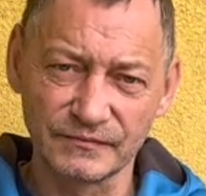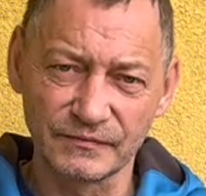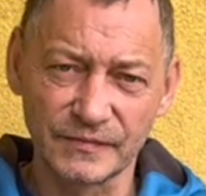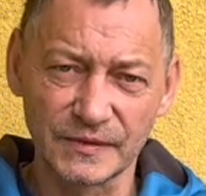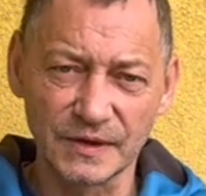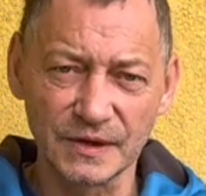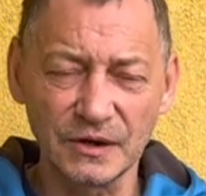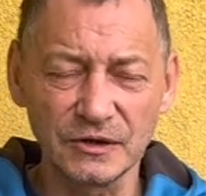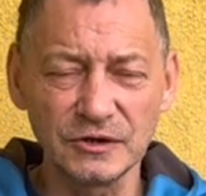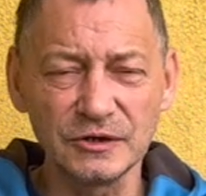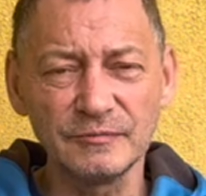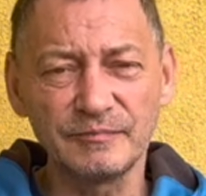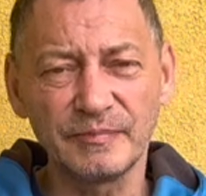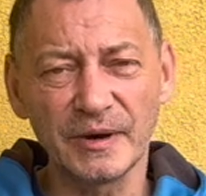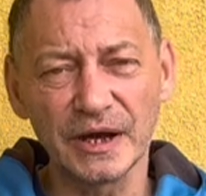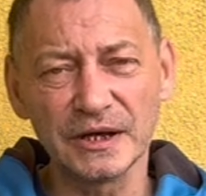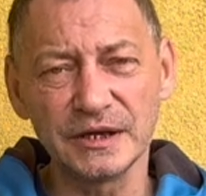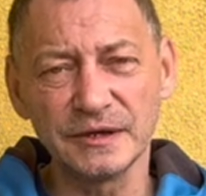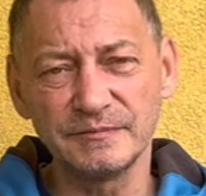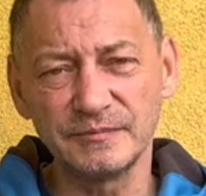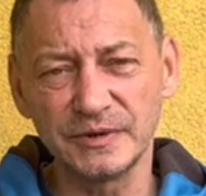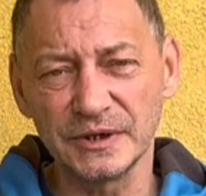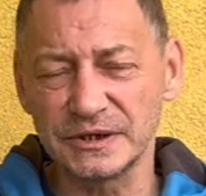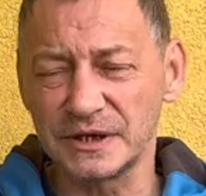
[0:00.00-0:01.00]
No i
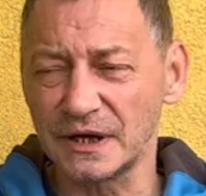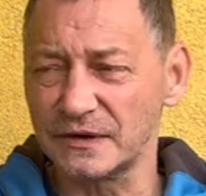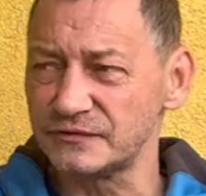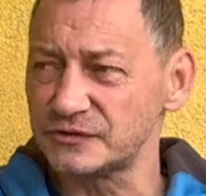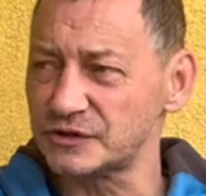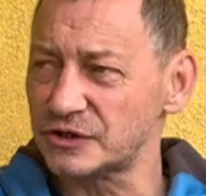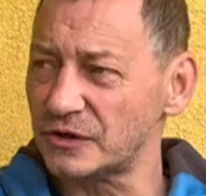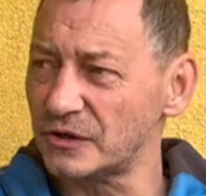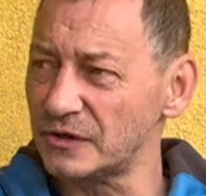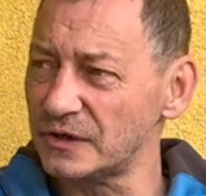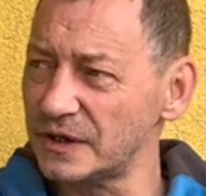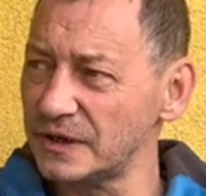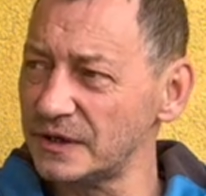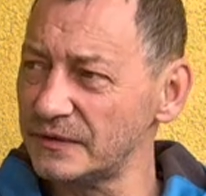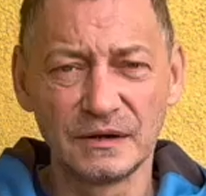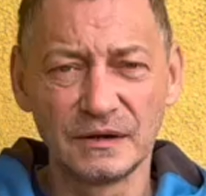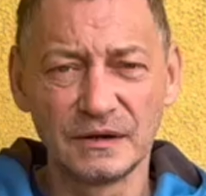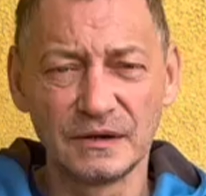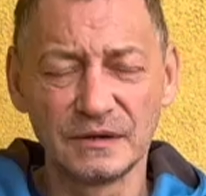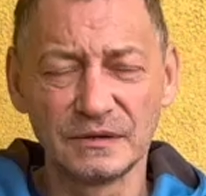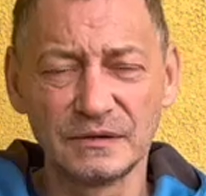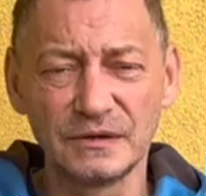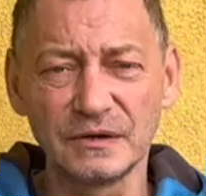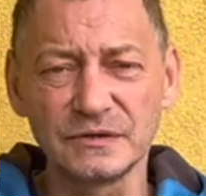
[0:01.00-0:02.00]
pani pyta w szkole,
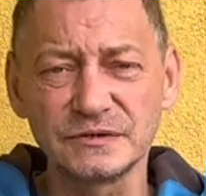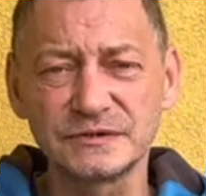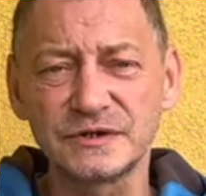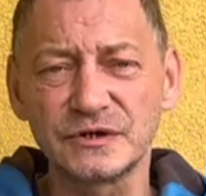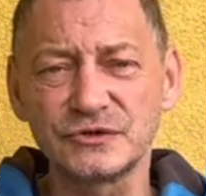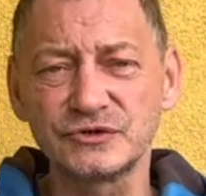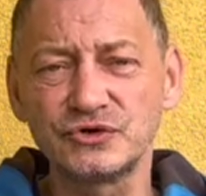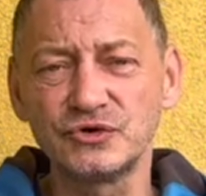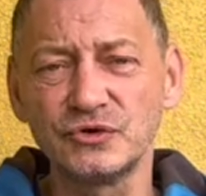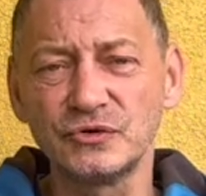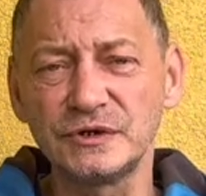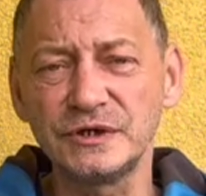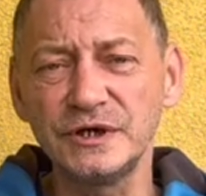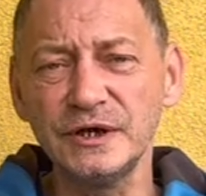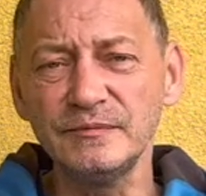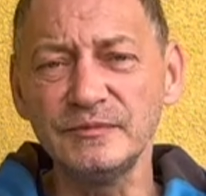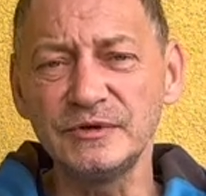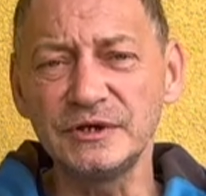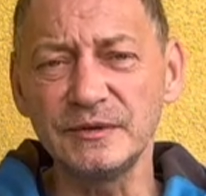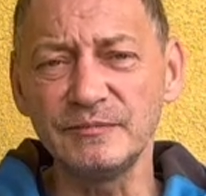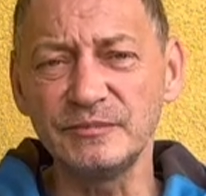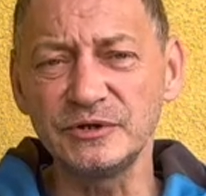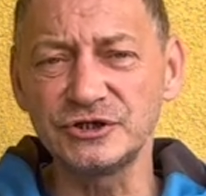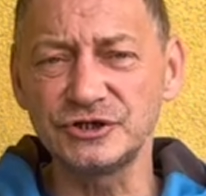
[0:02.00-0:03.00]
no Zosiu, kim
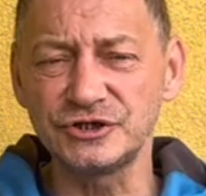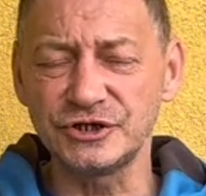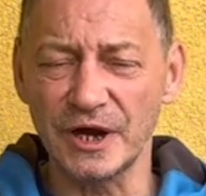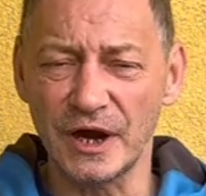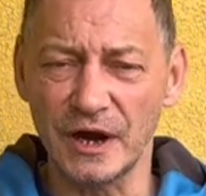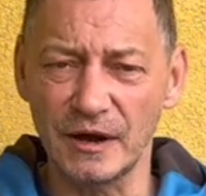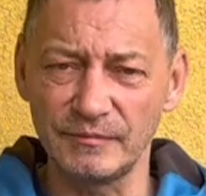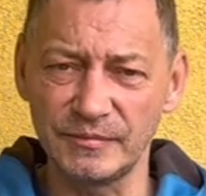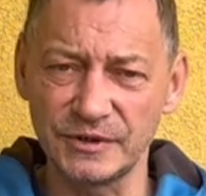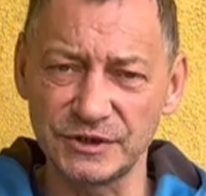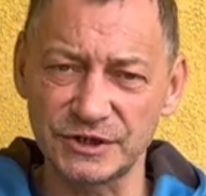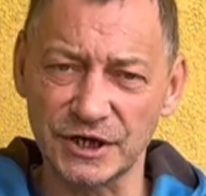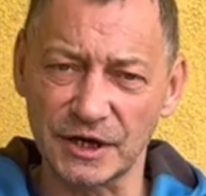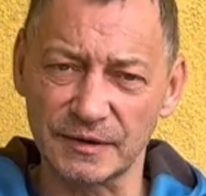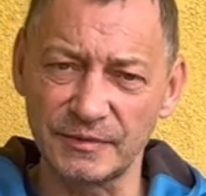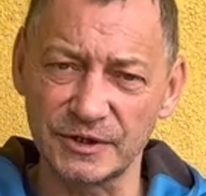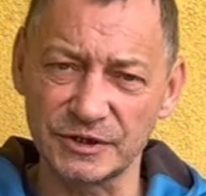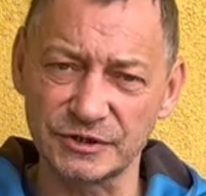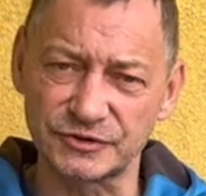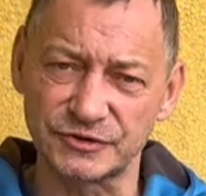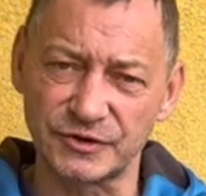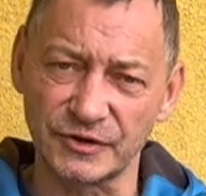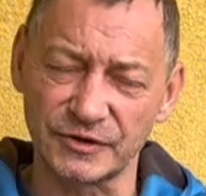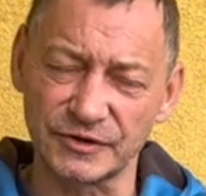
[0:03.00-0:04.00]
ty byś chciała być, jak
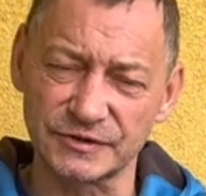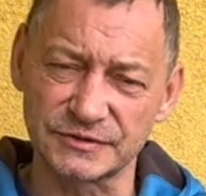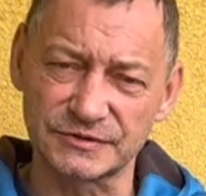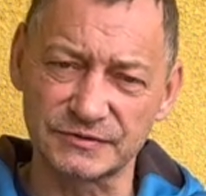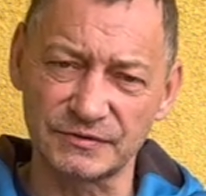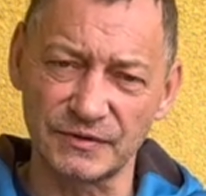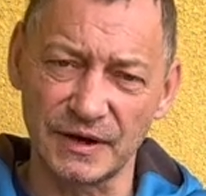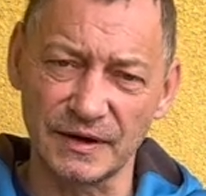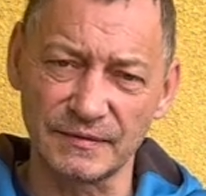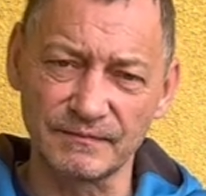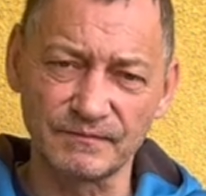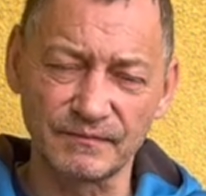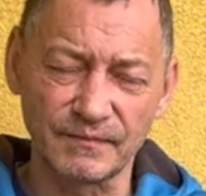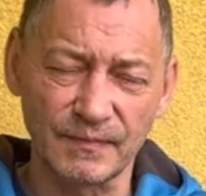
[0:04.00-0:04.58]
będziesz dorosła?